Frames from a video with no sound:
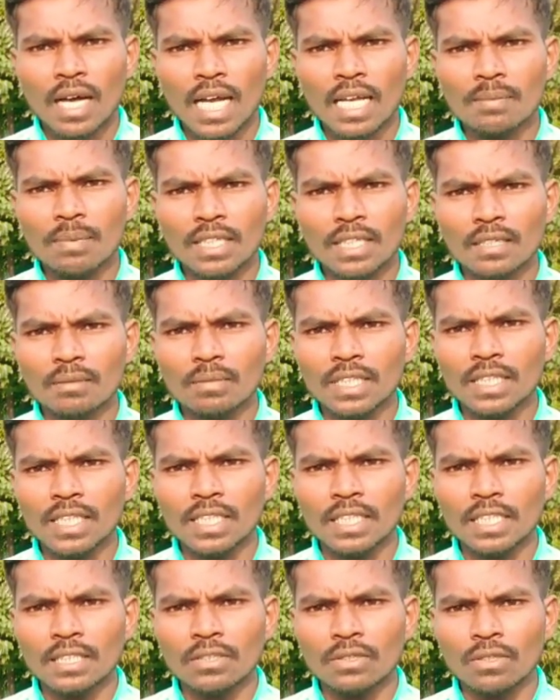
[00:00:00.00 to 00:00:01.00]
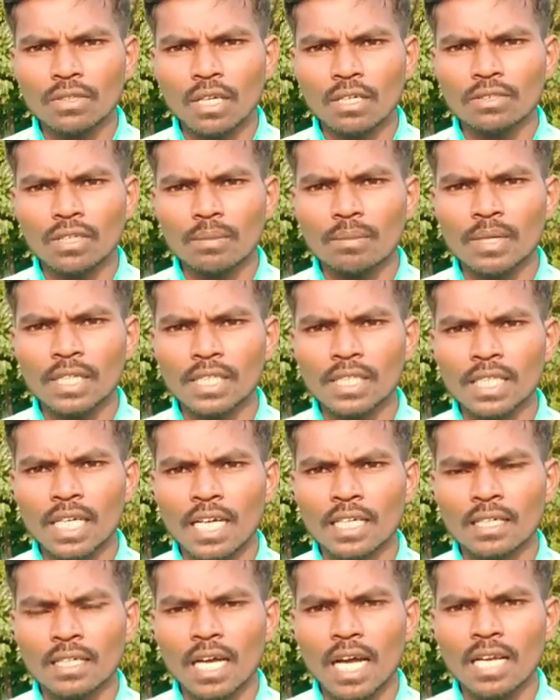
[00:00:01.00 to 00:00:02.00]
आई बटन में दे देता हूँ राव सब मन
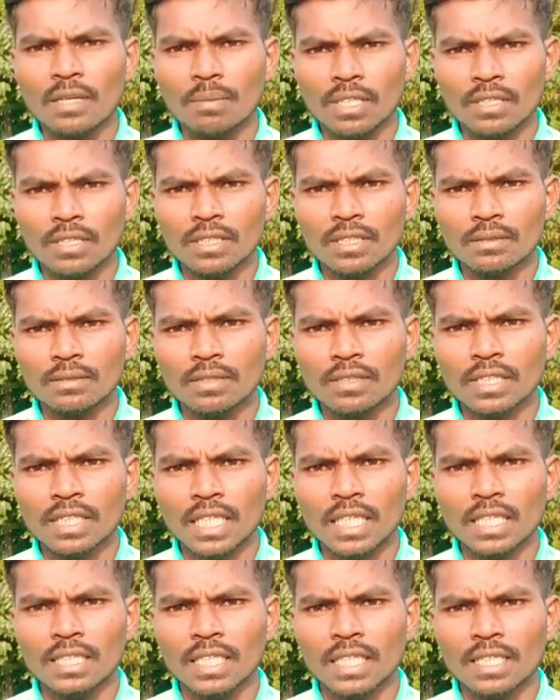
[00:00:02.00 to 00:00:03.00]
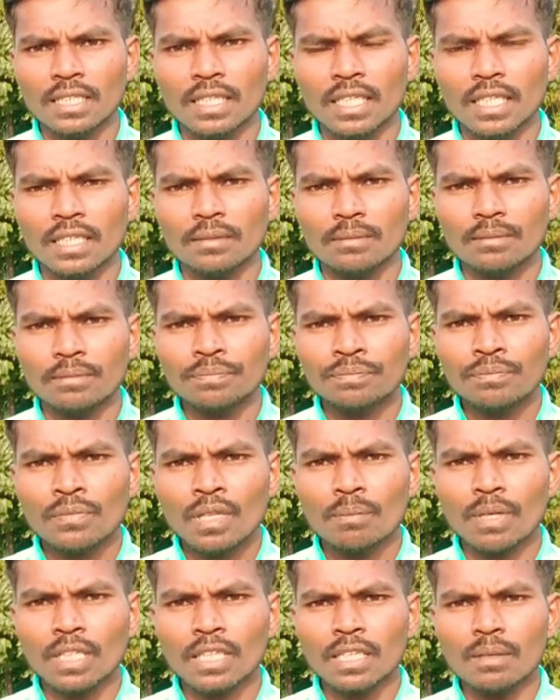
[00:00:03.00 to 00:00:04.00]
आई बटन से देख के
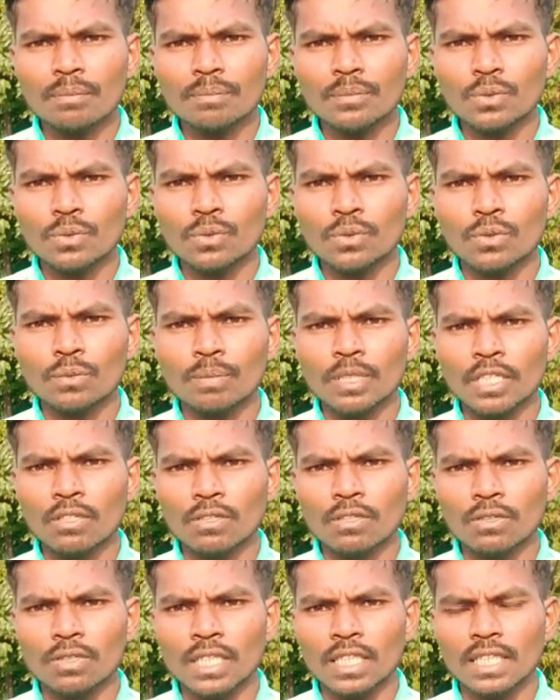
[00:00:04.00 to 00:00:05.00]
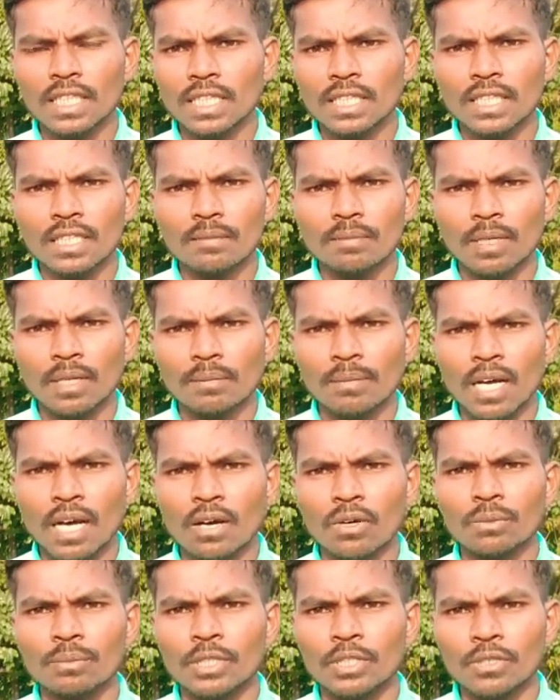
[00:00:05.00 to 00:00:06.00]
मतलब उठू वीडियो टू के देख ले पड़बा
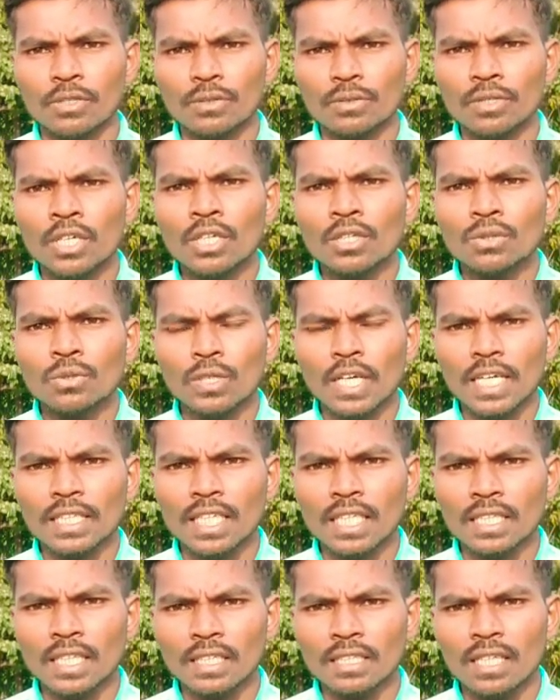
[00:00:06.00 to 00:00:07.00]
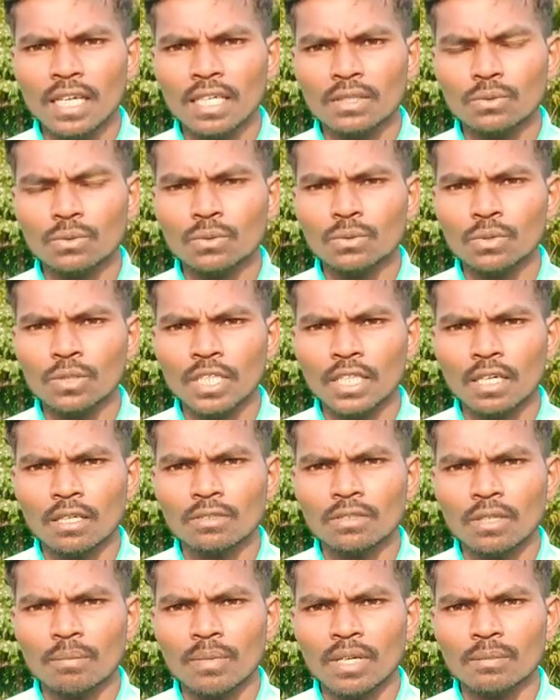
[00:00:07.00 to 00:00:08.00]
और वीडियो टू कैसन लगलक उठू के
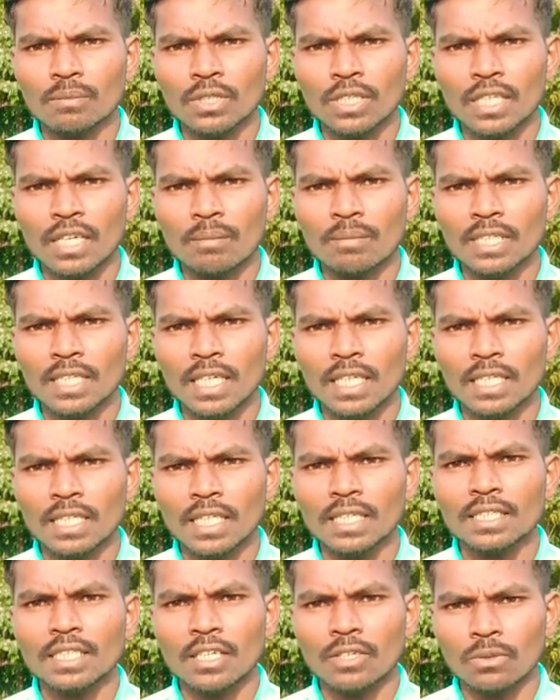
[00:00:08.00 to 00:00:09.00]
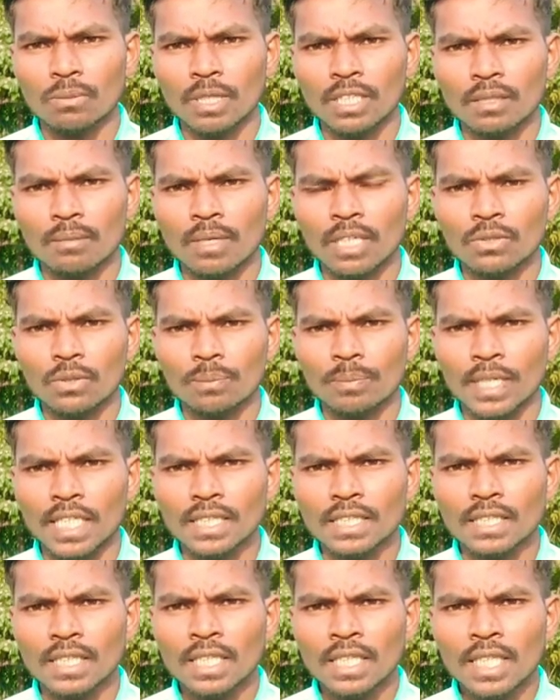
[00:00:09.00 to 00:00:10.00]
रह सब मन मोके कमेंट करके जरूर बताबा तो
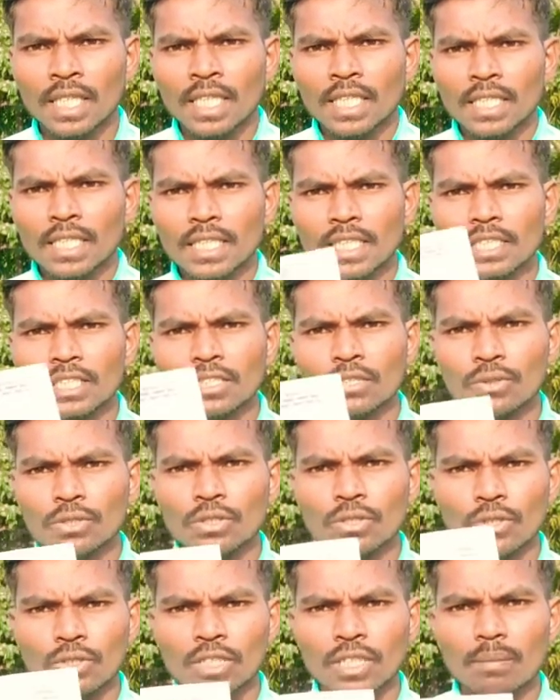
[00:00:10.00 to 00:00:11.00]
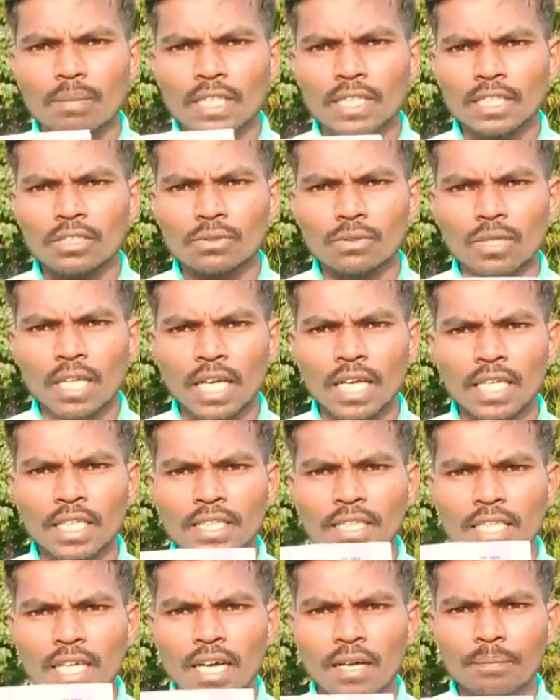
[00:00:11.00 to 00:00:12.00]
फ्रेंड्स इू जो शबाद स्कूल है
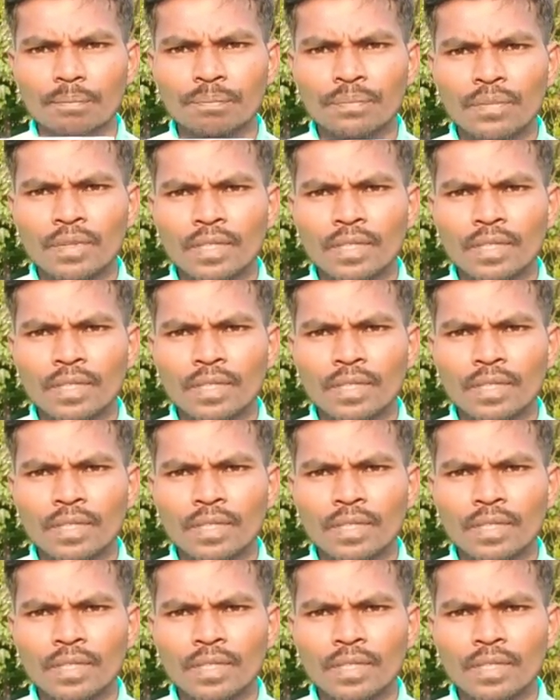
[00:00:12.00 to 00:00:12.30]
यहाँ